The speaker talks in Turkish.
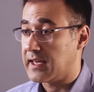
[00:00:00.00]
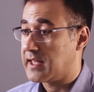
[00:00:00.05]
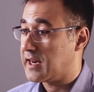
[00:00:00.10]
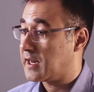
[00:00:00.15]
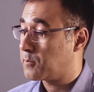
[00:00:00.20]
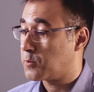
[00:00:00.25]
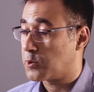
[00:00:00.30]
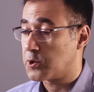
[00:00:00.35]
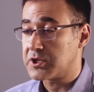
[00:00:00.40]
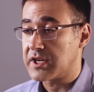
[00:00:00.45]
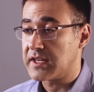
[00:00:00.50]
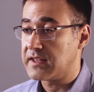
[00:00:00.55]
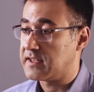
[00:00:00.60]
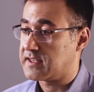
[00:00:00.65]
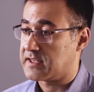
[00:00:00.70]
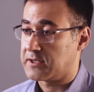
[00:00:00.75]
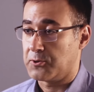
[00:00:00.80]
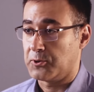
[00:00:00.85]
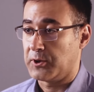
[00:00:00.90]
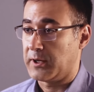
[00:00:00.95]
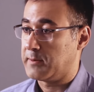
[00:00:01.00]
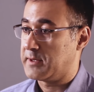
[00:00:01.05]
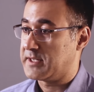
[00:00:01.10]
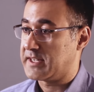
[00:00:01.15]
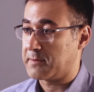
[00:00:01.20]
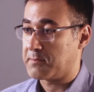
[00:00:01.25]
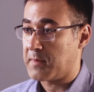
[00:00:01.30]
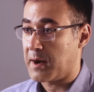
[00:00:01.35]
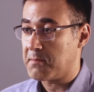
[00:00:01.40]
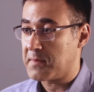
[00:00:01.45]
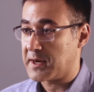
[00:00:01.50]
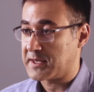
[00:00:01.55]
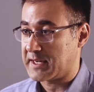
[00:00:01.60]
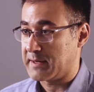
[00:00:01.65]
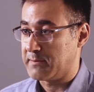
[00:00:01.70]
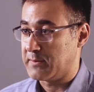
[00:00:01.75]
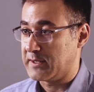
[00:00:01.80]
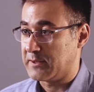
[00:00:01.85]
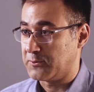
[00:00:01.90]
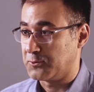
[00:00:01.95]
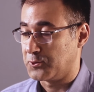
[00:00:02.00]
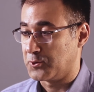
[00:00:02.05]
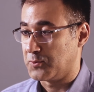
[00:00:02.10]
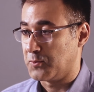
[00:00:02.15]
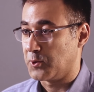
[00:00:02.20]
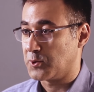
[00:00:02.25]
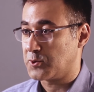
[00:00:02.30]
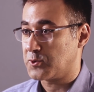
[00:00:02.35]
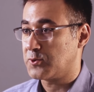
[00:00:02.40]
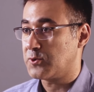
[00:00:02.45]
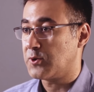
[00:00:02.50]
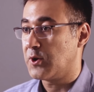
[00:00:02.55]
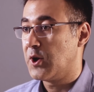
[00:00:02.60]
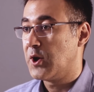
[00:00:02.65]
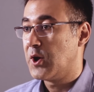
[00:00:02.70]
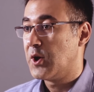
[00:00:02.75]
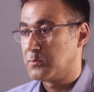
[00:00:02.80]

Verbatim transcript: gerek projenin içinde olabilecek bambaşka bir durum olsun.